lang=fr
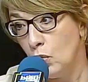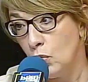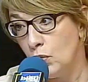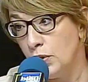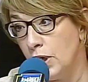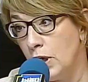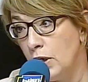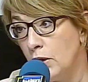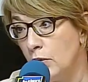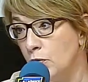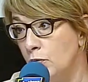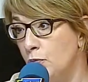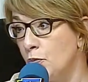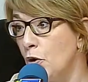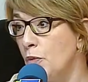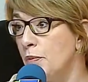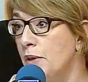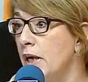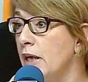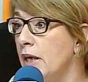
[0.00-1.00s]
On a une
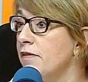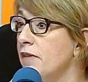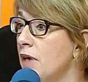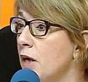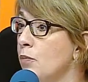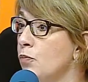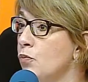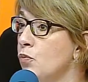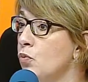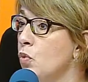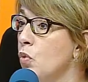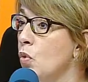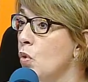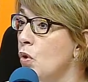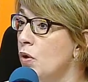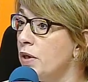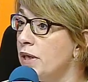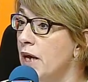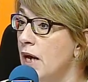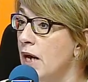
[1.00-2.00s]
première étape où on
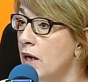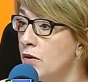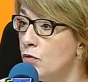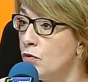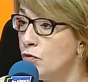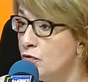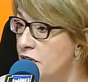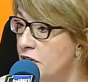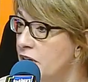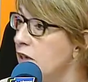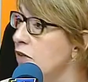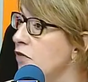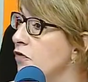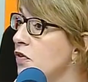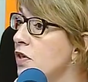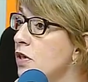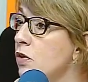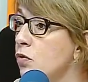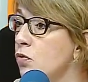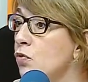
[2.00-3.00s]
regarde, on
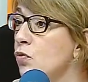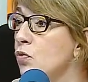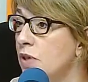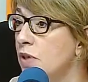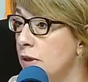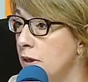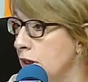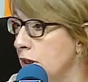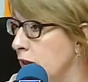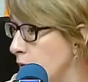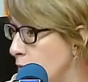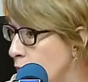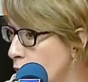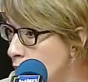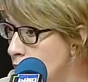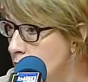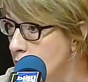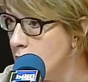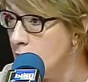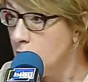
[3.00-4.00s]
vérifie que tout est
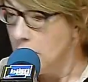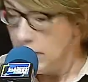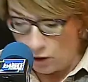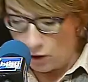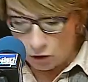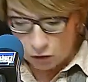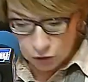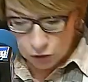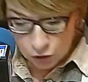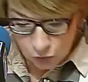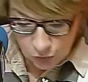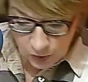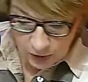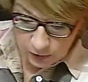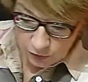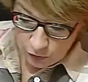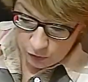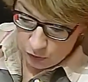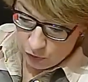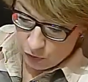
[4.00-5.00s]
bon.
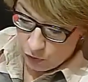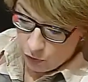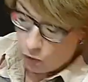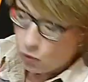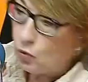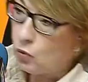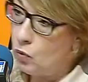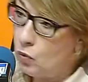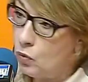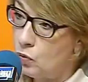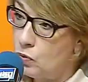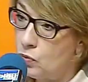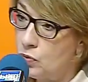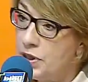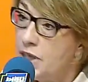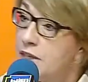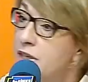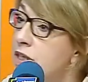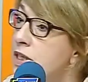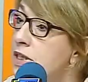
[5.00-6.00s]
Ensuite, euh,
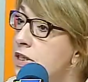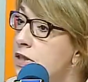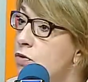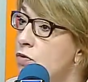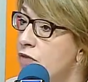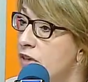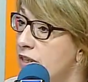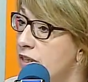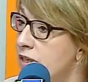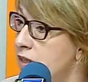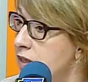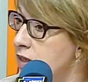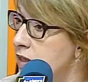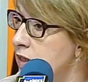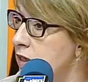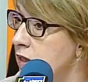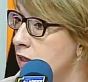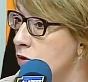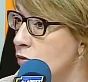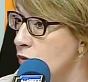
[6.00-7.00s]
on indique si on va
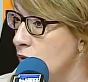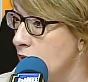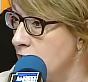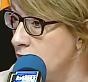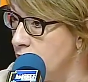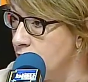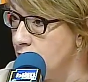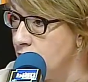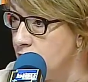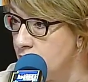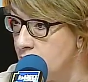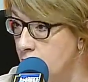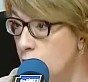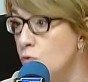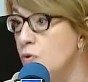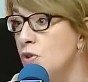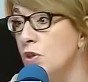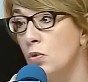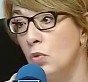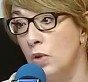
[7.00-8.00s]
cesser son activité
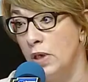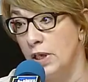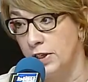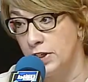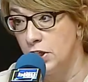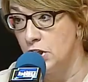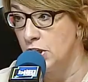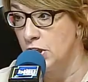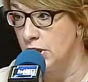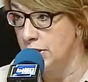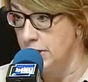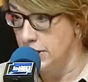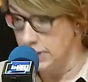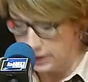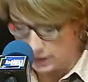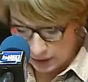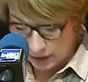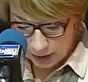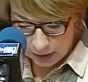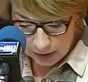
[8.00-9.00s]
ou si on l'a déjà
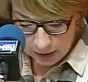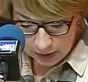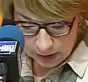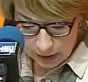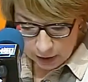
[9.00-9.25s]
cessée.